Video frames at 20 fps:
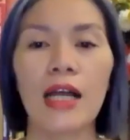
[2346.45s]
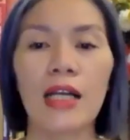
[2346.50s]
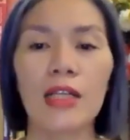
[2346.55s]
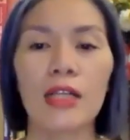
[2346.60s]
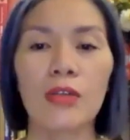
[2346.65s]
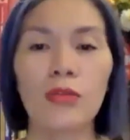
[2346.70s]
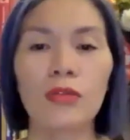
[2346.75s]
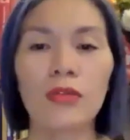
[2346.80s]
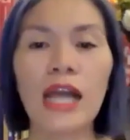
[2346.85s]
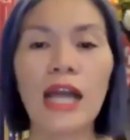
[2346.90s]

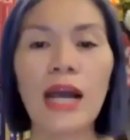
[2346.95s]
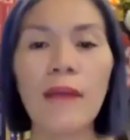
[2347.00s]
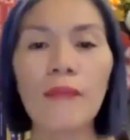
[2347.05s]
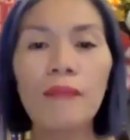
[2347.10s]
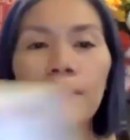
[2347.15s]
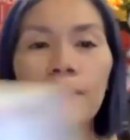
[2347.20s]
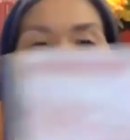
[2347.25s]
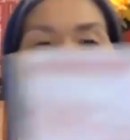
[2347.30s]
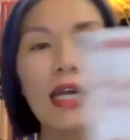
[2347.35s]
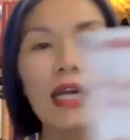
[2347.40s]
Chúng ta
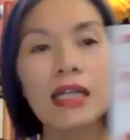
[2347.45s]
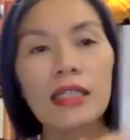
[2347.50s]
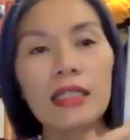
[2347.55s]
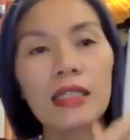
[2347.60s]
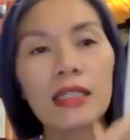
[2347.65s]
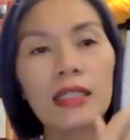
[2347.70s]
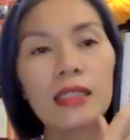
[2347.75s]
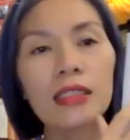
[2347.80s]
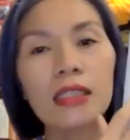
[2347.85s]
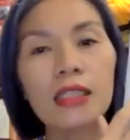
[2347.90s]
à,
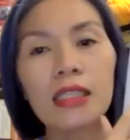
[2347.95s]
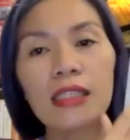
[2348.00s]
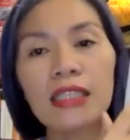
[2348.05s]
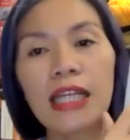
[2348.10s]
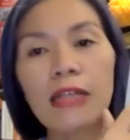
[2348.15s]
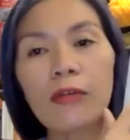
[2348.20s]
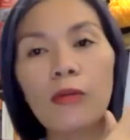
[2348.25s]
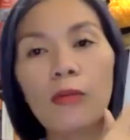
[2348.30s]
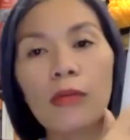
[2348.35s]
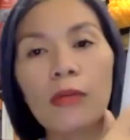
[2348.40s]
dở
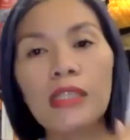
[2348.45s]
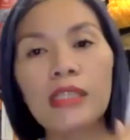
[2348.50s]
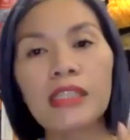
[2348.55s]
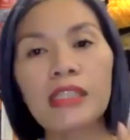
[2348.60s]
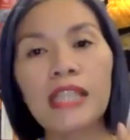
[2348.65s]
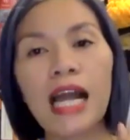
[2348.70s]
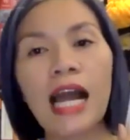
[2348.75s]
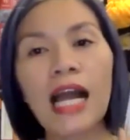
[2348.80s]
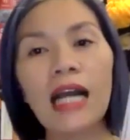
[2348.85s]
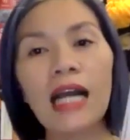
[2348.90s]
sách của mình
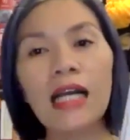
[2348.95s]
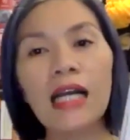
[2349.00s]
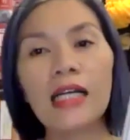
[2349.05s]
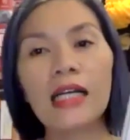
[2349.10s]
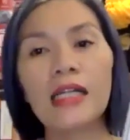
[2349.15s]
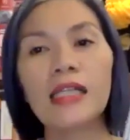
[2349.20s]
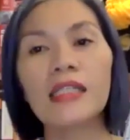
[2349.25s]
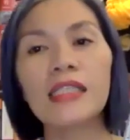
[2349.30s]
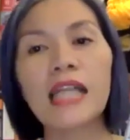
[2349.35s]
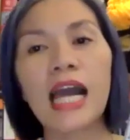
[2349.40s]
trang
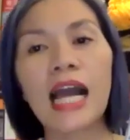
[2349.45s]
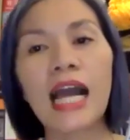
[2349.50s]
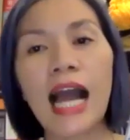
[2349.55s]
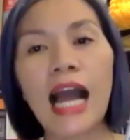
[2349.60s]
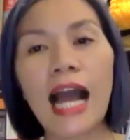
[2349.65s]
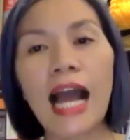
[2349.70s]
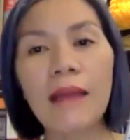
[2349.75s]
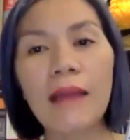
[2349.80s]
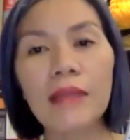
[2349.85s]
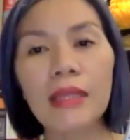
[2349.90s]
ở trang
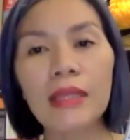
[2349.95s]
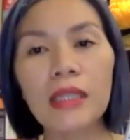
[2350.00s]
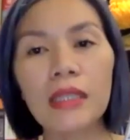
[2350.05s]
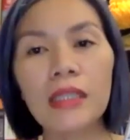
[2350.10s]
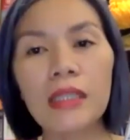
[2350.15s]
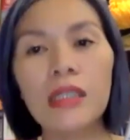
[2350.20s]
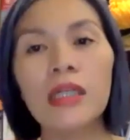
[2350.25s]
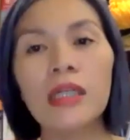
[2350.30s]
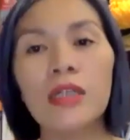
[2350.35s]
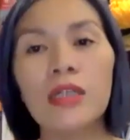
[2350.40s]
hai mươi tư,
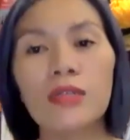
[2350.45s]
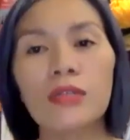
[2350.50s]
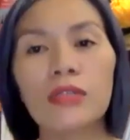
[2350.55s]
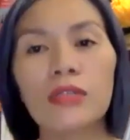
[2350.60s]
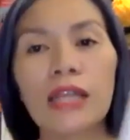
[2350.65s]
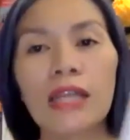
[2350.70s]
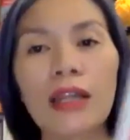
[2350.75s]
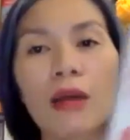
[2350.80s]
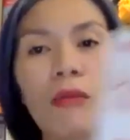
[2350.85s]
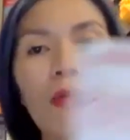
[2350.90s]
chúng ta
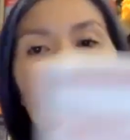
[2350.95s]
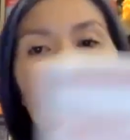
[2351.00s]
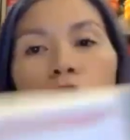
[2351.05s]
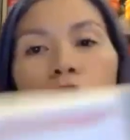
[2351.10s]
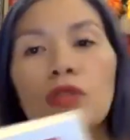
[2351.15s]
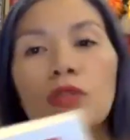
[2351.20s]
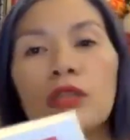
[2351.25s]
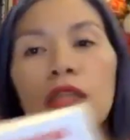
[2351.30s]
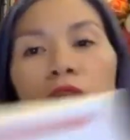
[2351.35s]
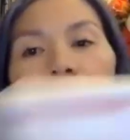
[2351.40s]
đọc câu
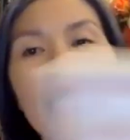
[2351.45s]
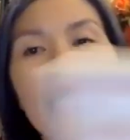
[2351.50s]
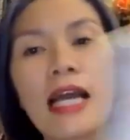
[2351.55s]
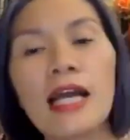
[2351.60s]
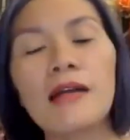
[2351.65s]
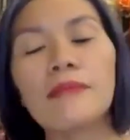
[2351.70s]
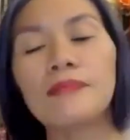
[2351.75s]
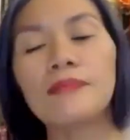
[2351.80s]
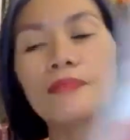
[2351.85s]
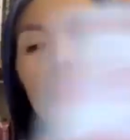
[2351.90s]
chuyện này ha.